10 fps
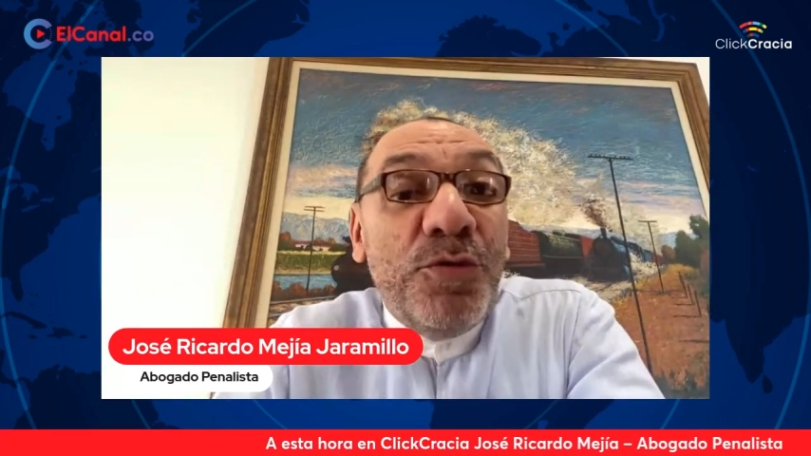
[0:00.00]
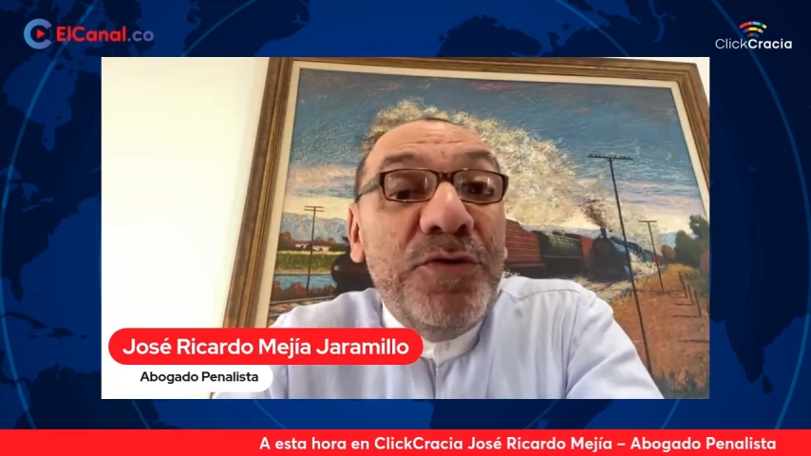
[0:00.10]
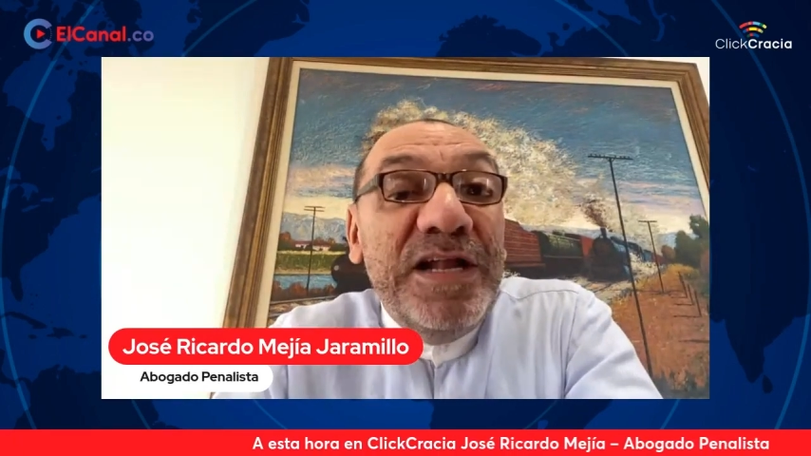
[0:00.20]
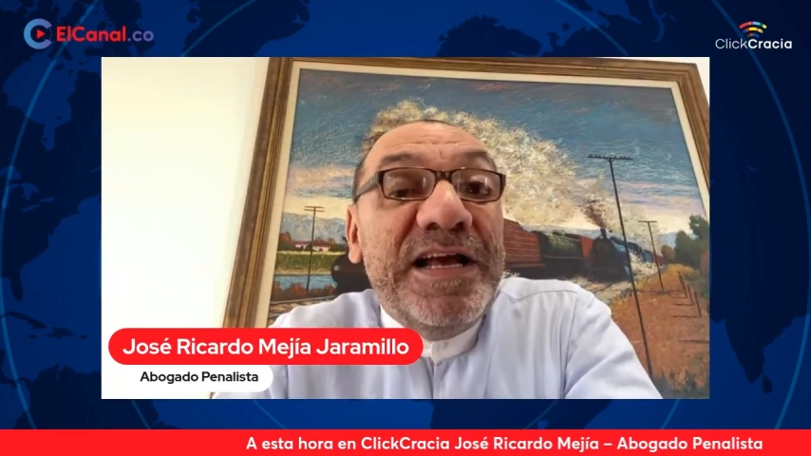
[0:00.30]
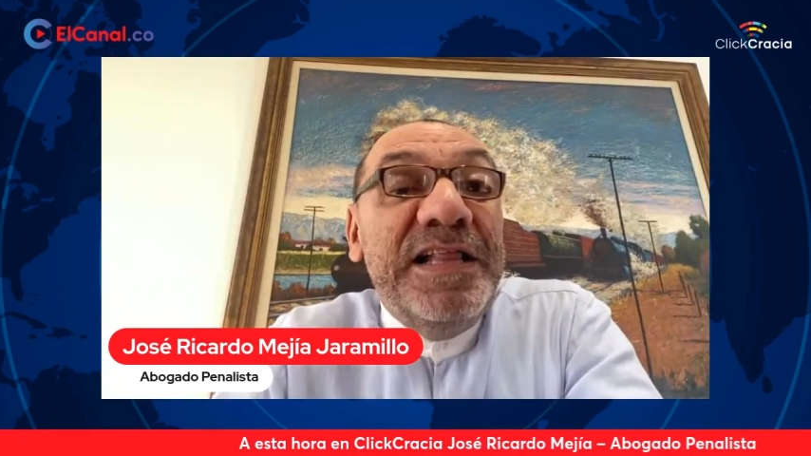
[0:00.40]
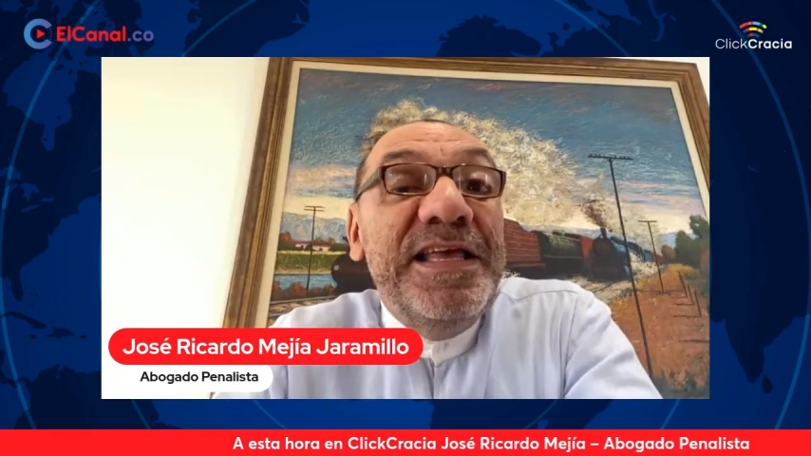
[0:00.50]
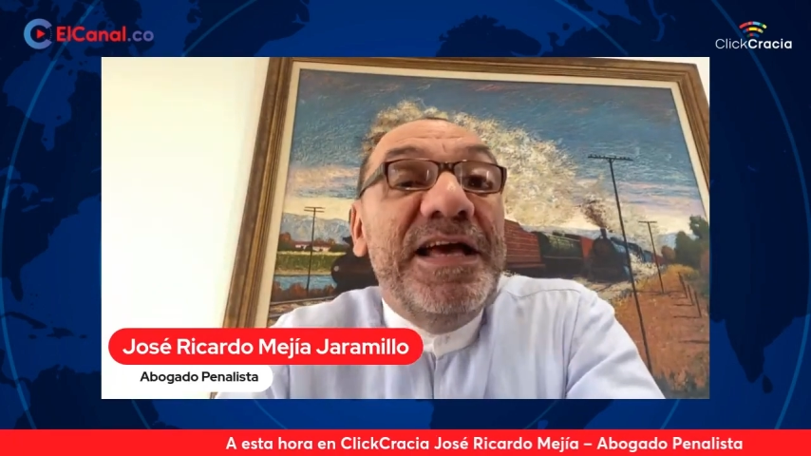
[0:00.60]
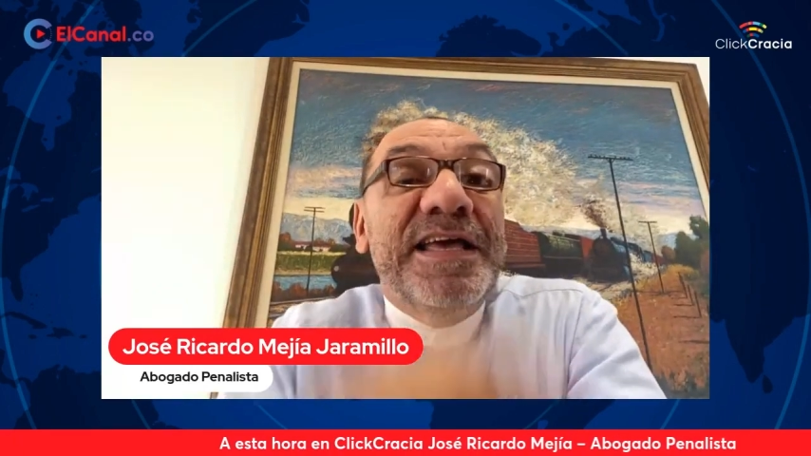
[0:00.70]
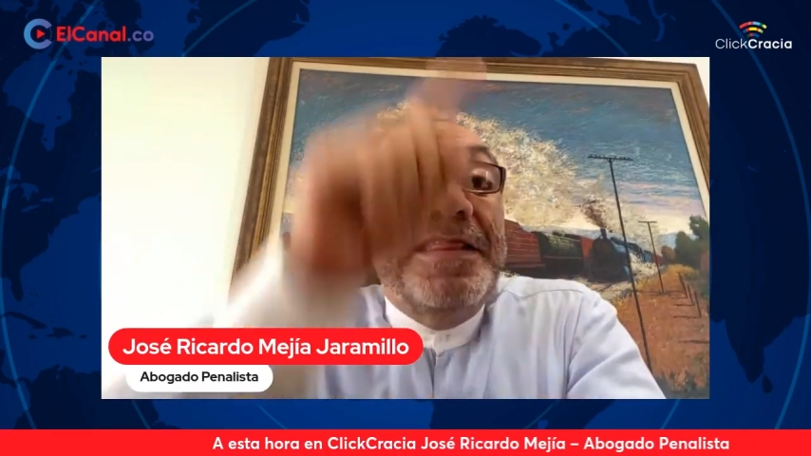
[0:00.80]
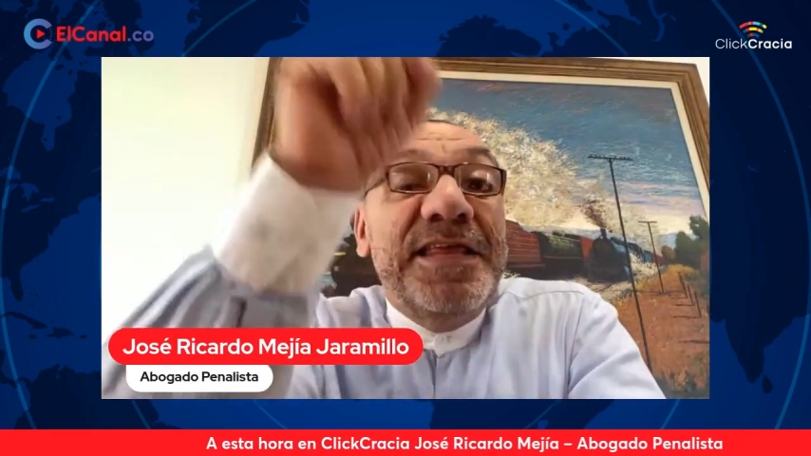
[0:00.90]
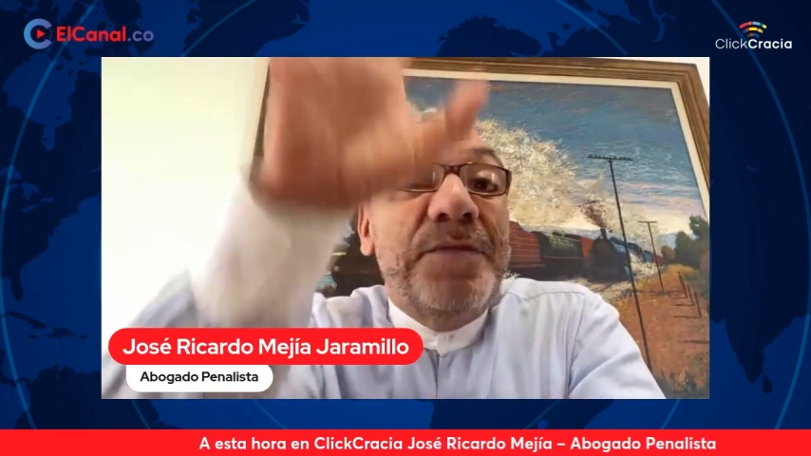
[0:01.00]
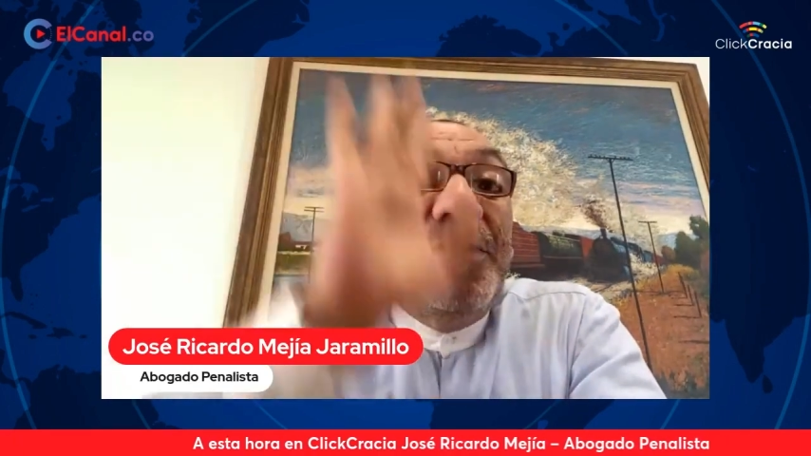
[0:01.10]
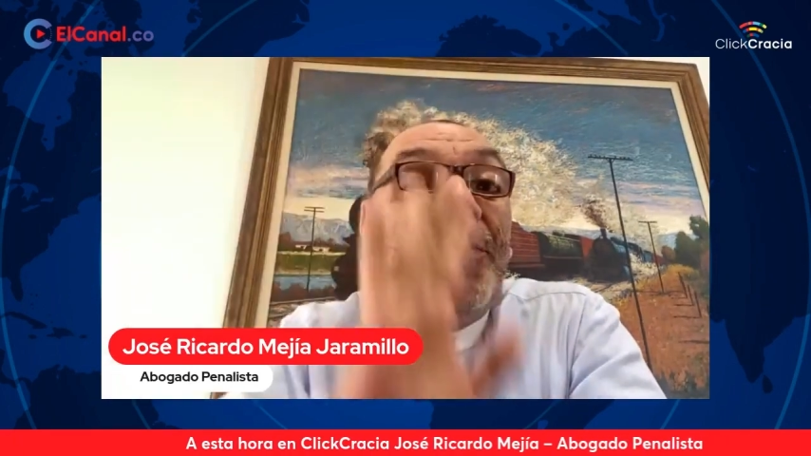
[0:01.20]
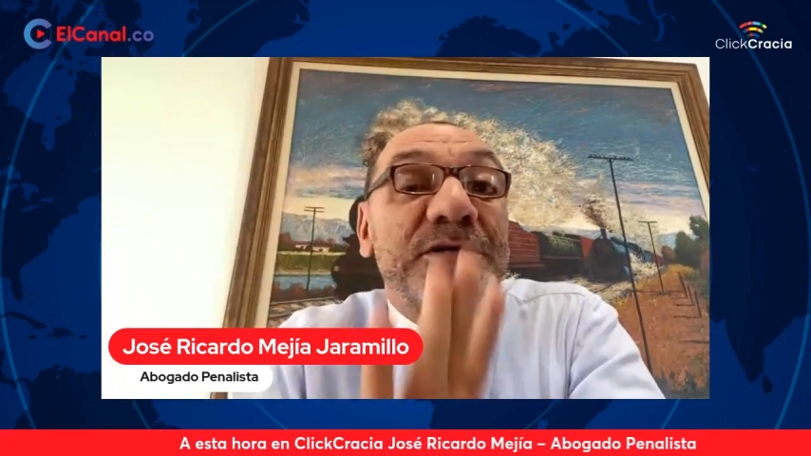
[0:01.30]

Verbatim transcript: a una alcaldía que terminó